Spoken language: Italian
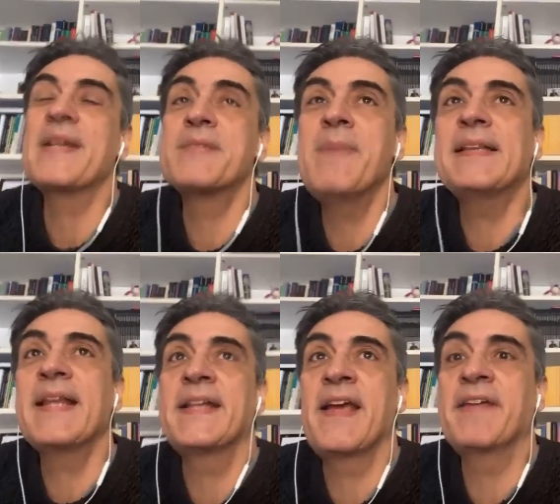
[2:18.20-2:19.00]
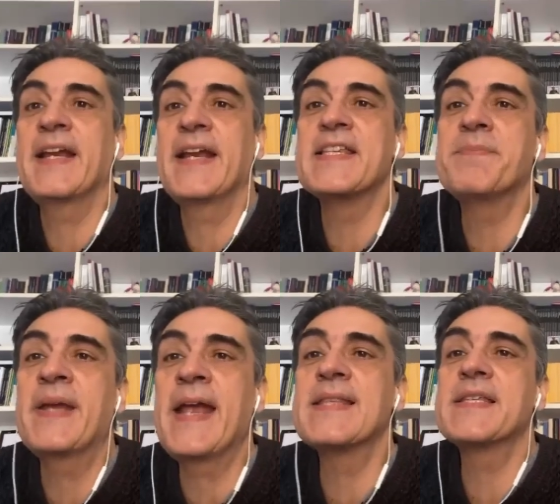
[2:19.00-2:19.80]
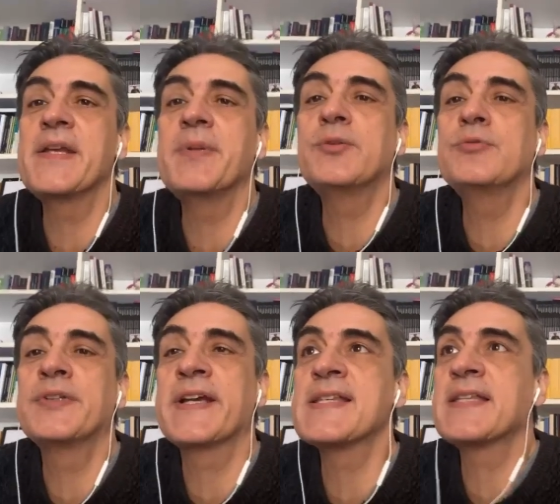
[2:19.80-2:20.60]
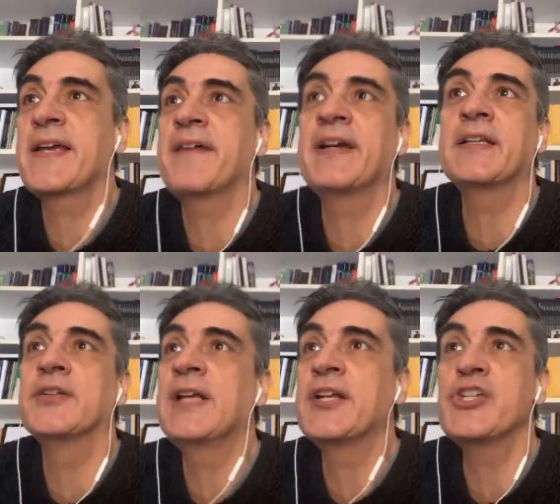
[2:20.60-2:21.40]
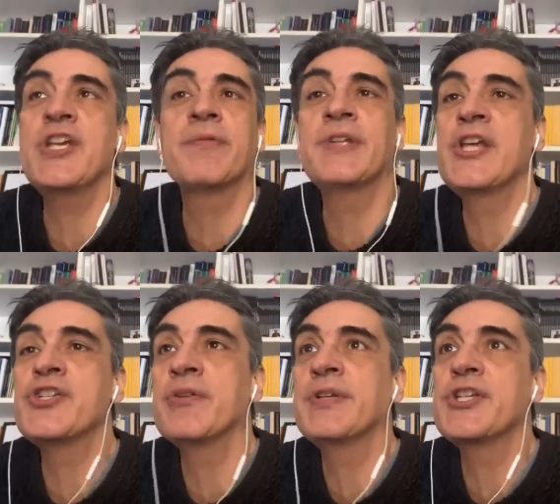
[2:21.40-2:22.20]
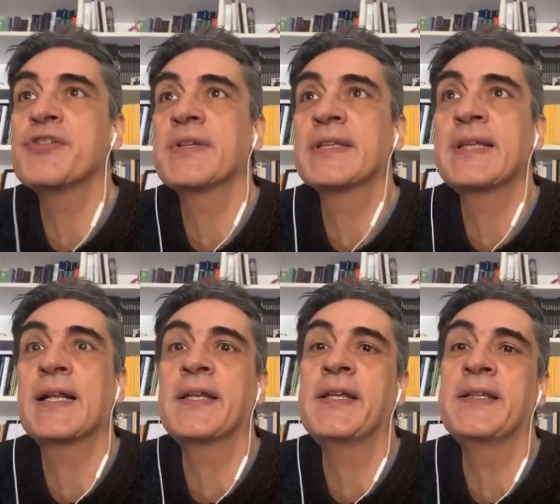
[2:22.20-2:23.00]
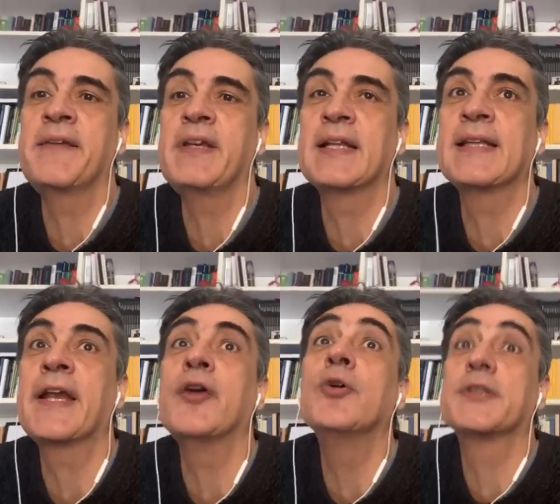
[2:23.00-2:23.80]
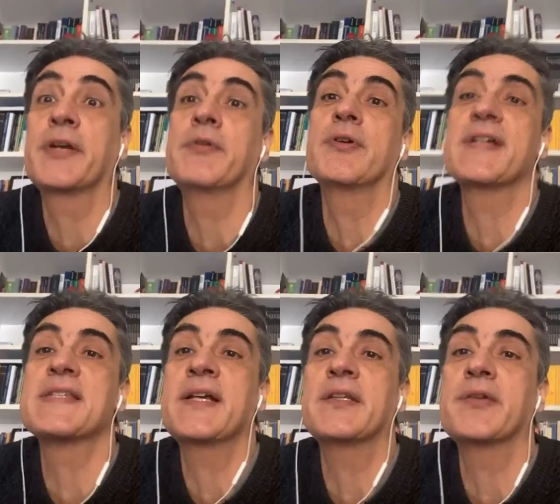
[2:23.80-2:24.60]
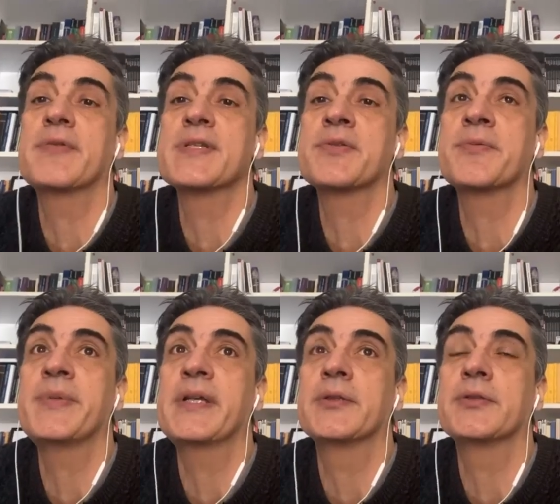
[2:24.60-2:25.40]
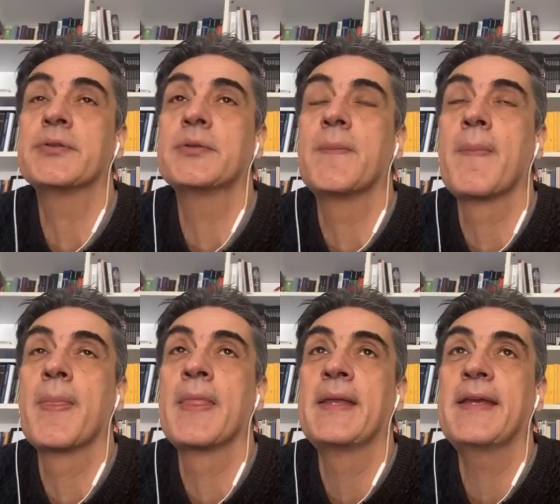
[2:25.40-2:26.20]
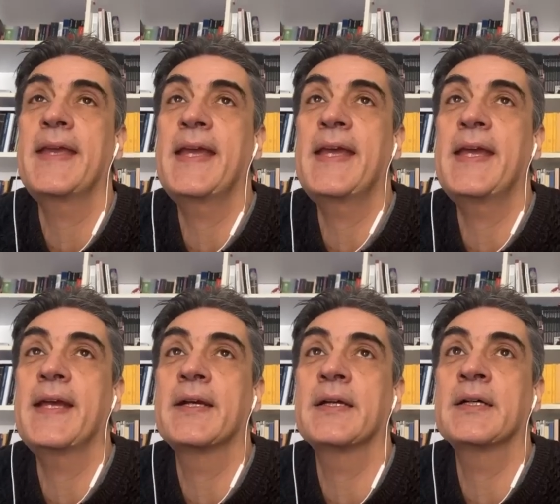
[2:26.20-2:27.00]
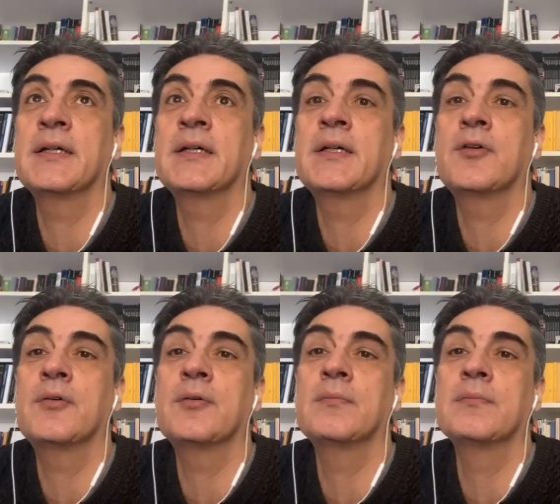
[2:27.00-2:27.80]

per smettere di avere esperienze ripetute che stai avendo da 5, 10, 15, 20 anni, devi andare oltre quello che senti in questo momento e eh,